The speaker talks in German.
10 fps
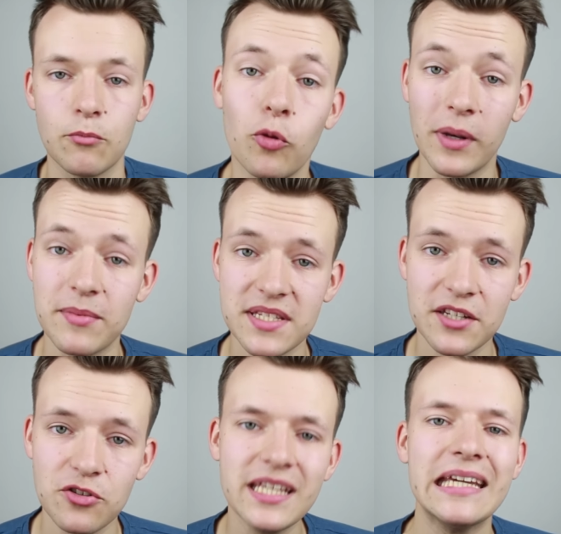Problem ist
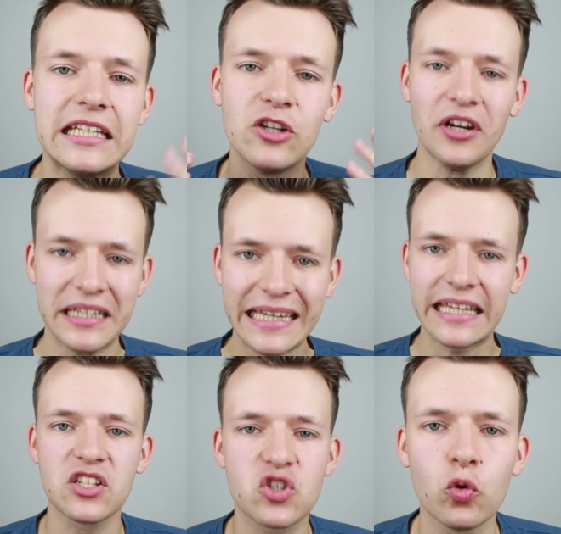natürlich, die Leute
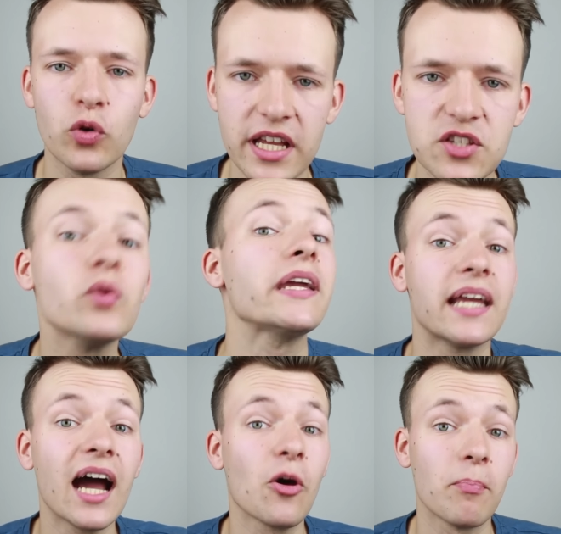reden so oder so,
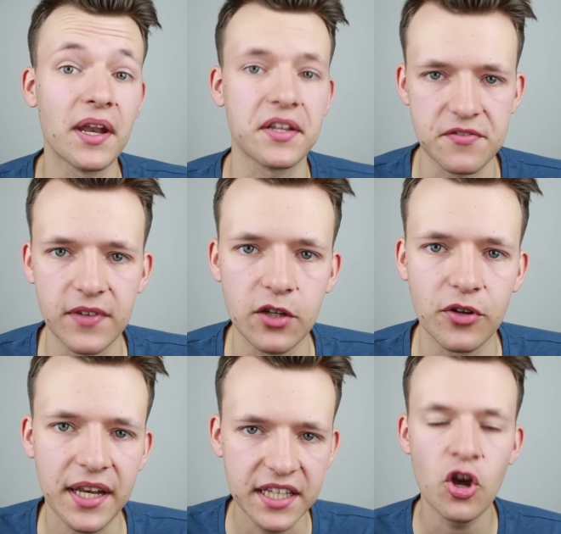egal ob man es will
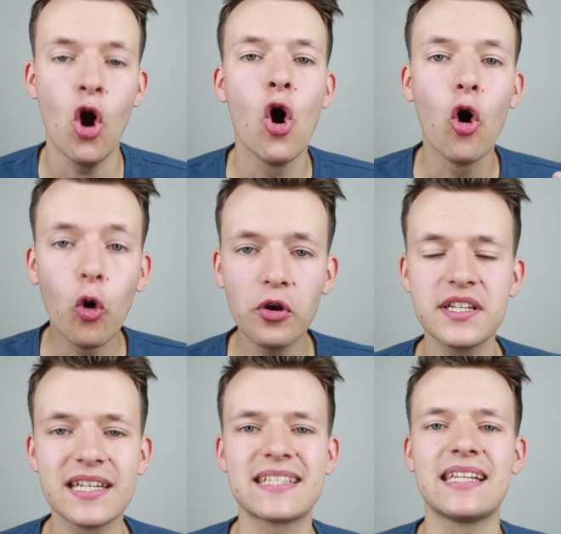oder nicht
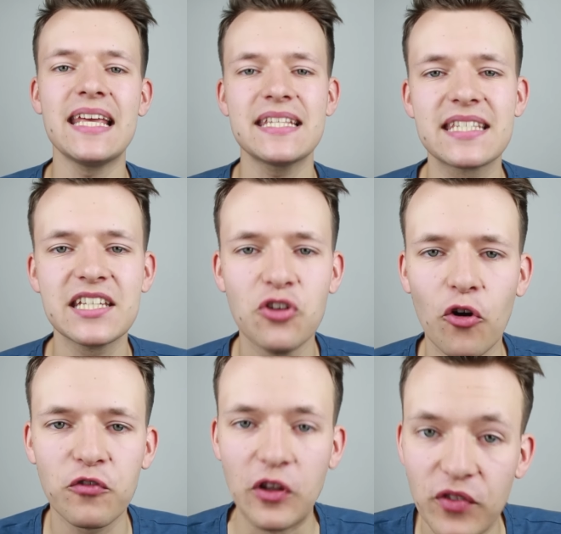und es lässt sich
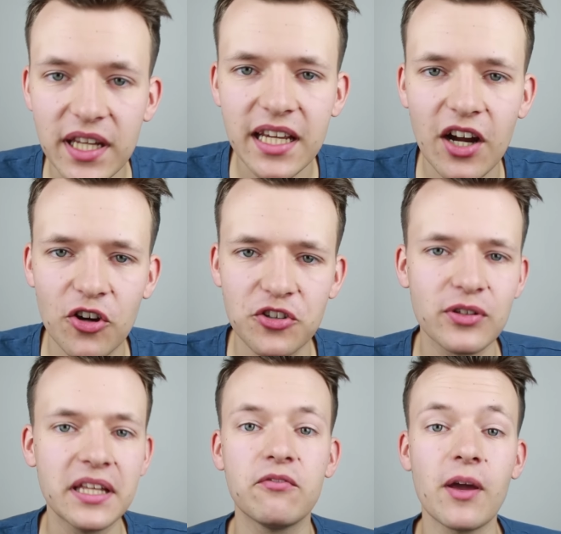noch viel weniger
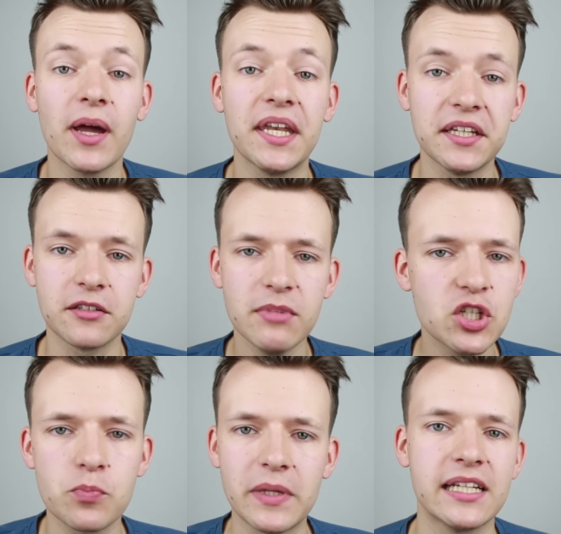kontrollieren, wenn man nicht
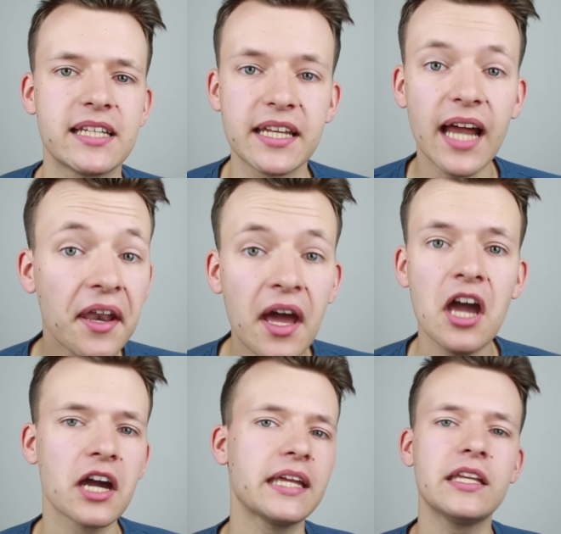mitspielt. Denn dann
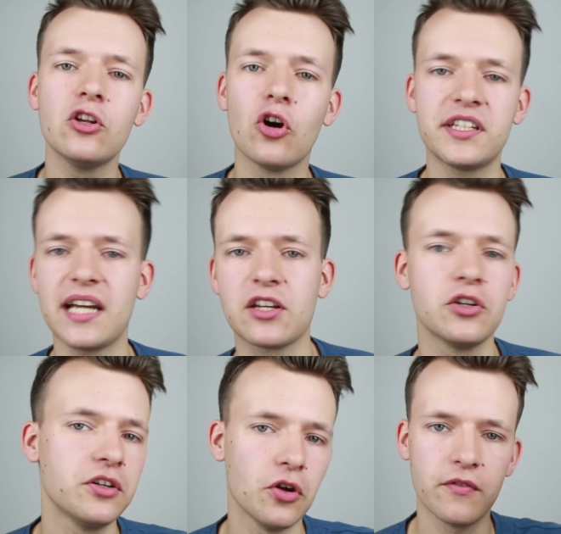reden die Leute halt
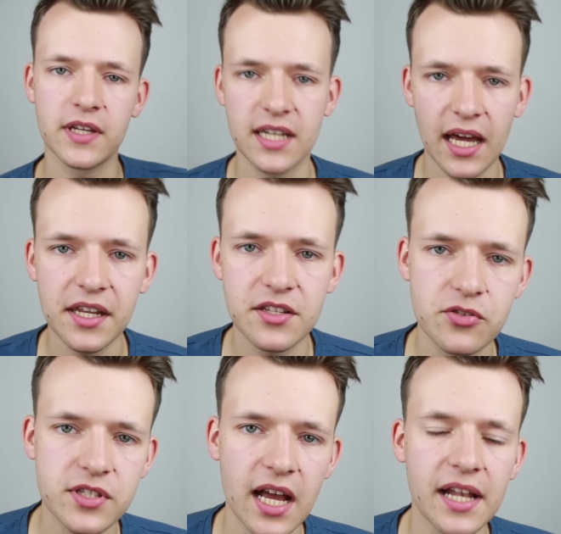in irgendwelchen anderen
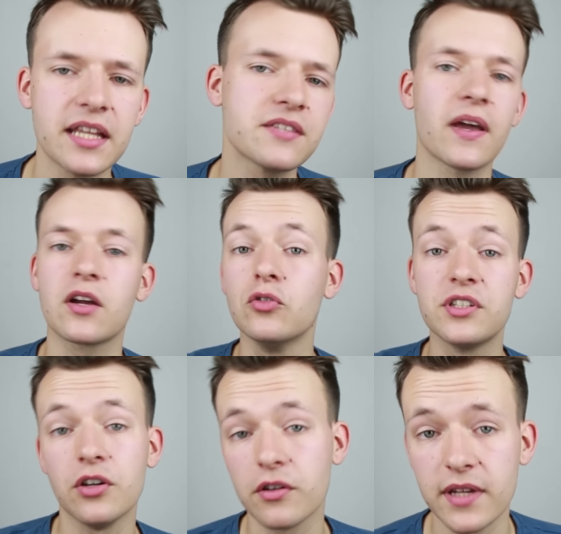sozialen Netzwerken,
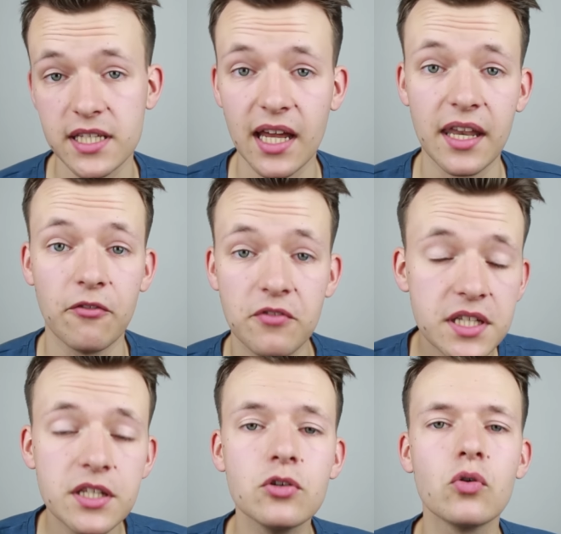unter irgendwelchen anderen
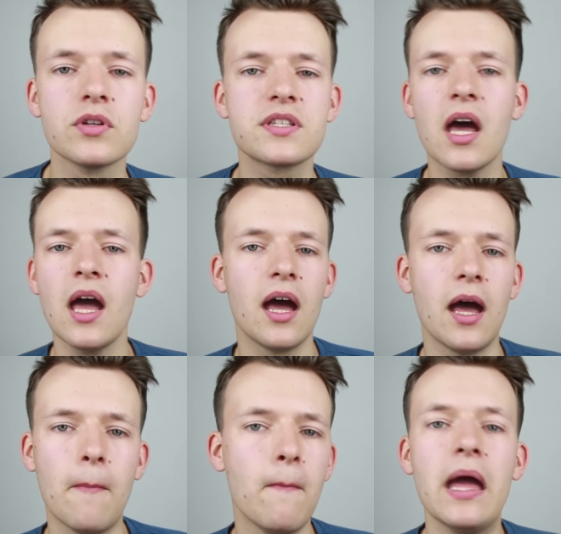Videos,
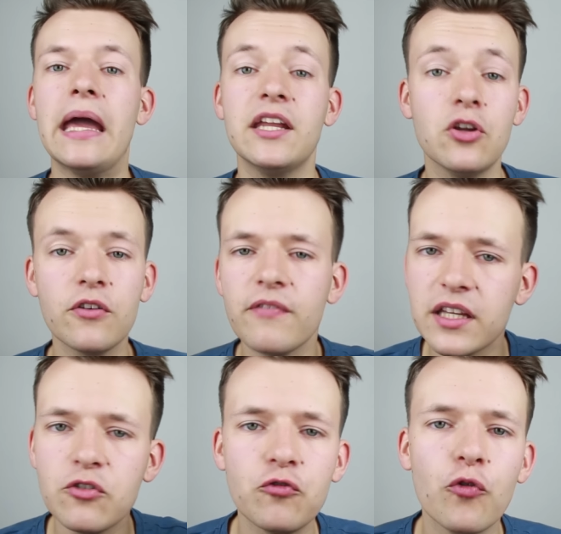ähm, in
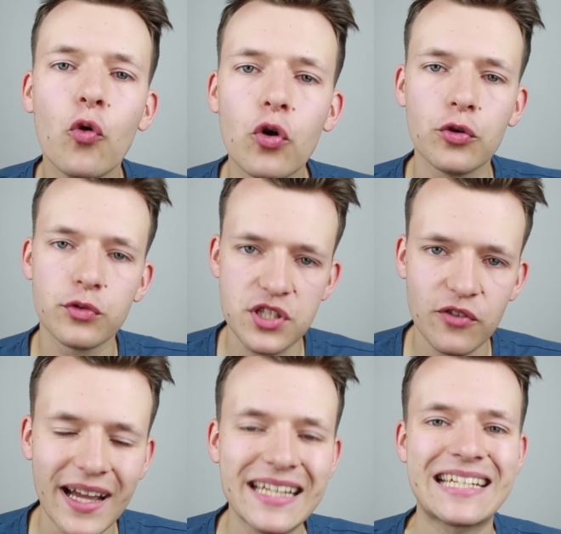irgendwelchen Foren und
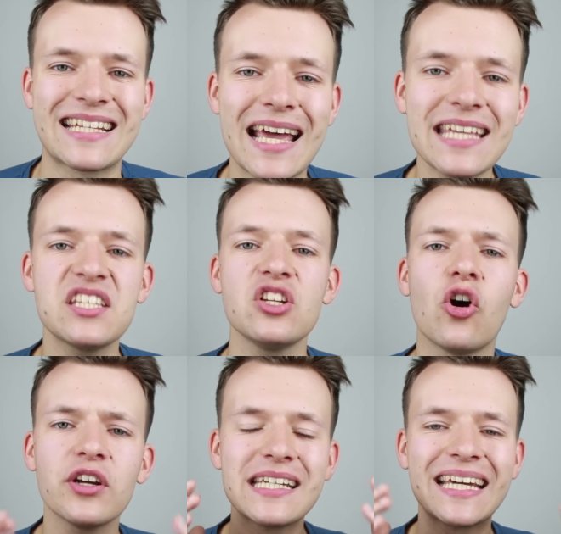so weiter. Das heißt, die
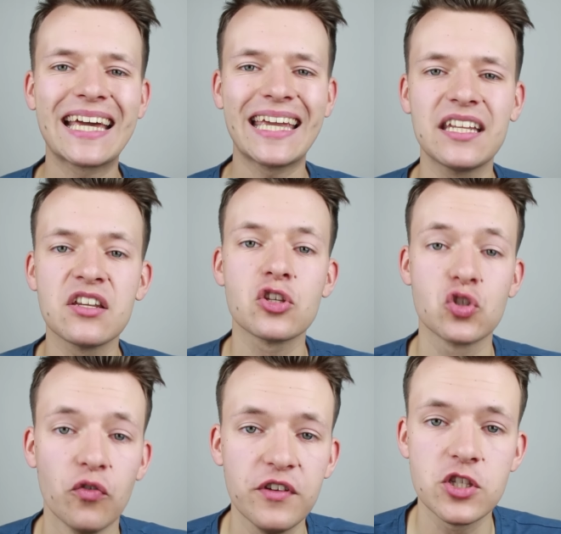Leute reden
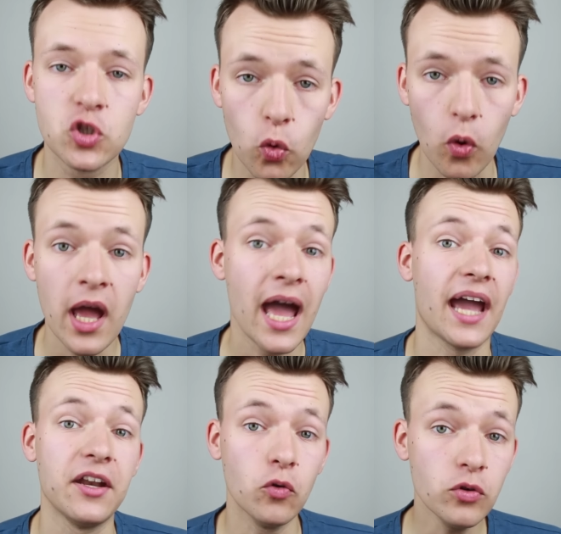sowieso.
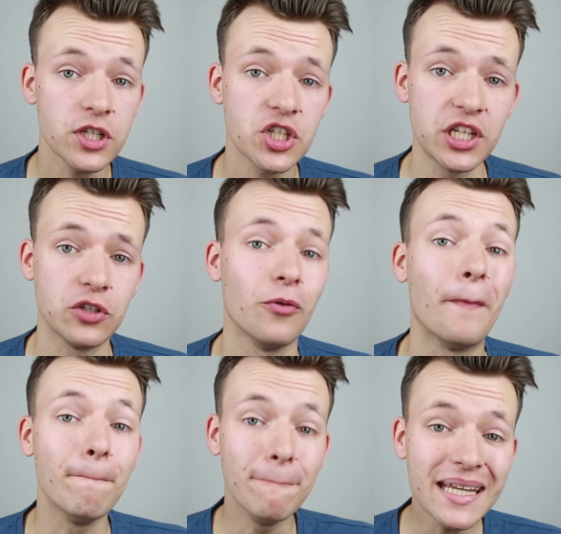Ein Unterschied
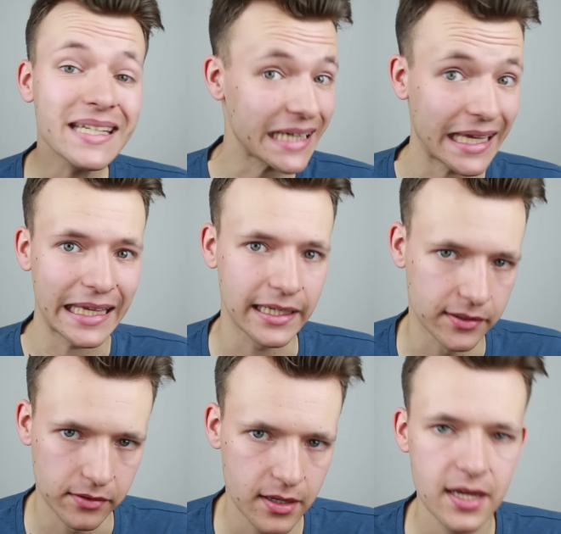und
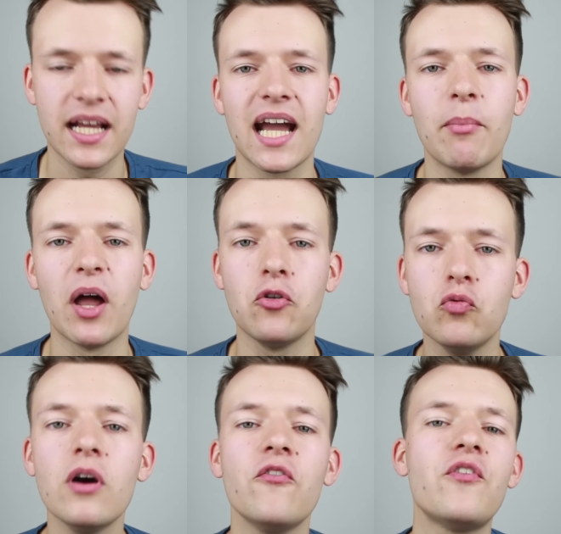mitreden kann man
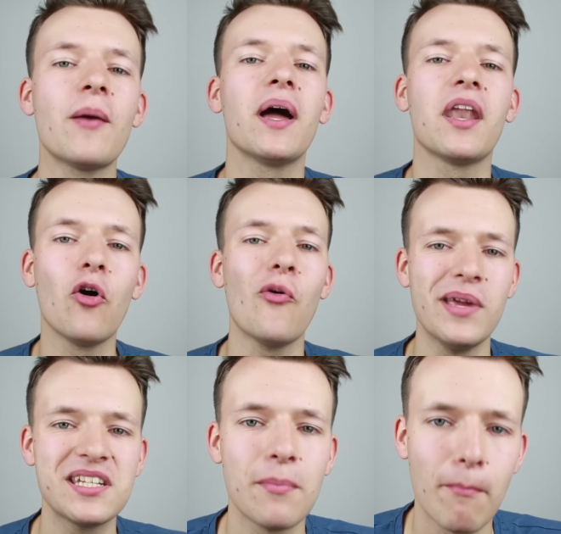nur, wenn man auch
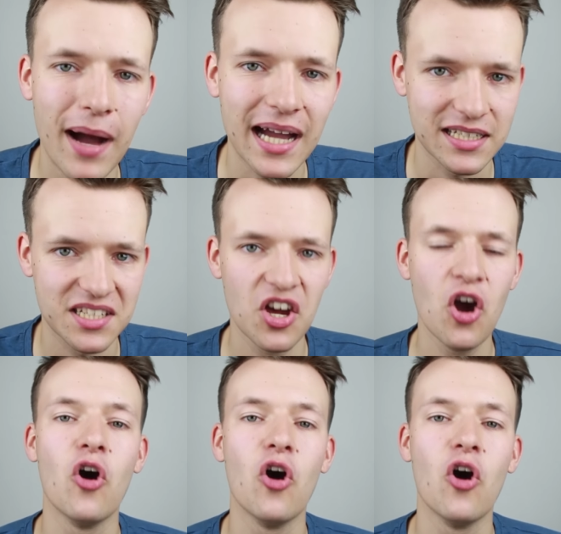mitmacht.